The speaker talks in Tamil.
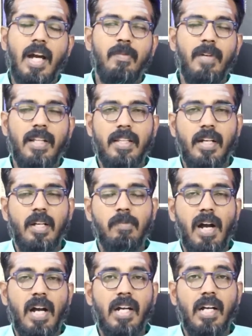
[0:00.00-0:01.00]
எட்டாம் இடத்திற்கு
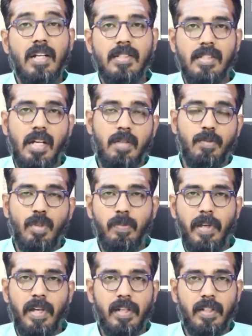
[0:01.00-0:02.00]
மாங்கல்யஸ்தானம்னு
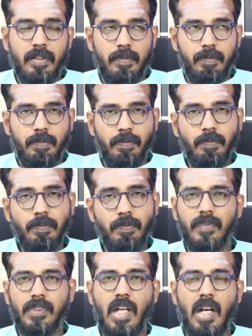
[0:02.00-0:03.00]
ஒரு பேர் இருக்குது
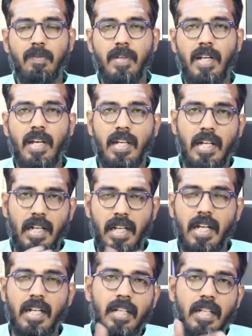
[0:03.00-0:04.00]
தனம் இல்லையா
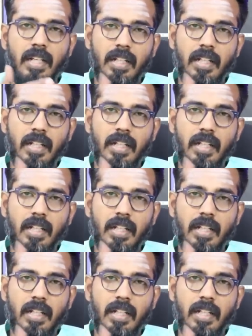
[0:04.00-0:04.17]
ஏழு